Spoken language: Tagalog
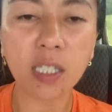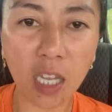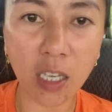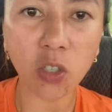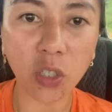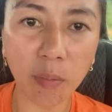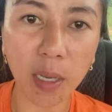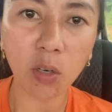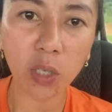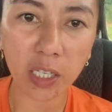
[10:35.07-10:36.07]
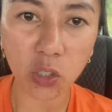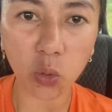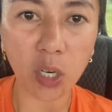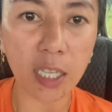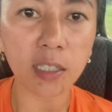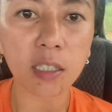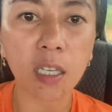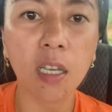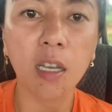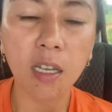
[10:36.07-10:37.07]
station na merong restaurant.
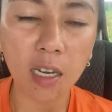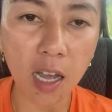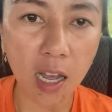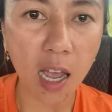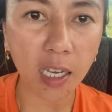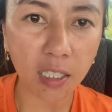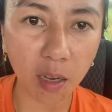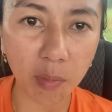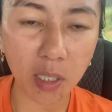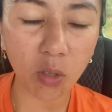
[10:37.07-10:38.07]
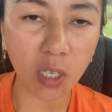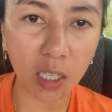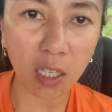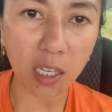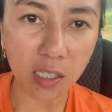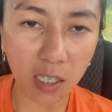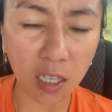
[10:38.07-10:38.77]
Nakakain kami doon at least.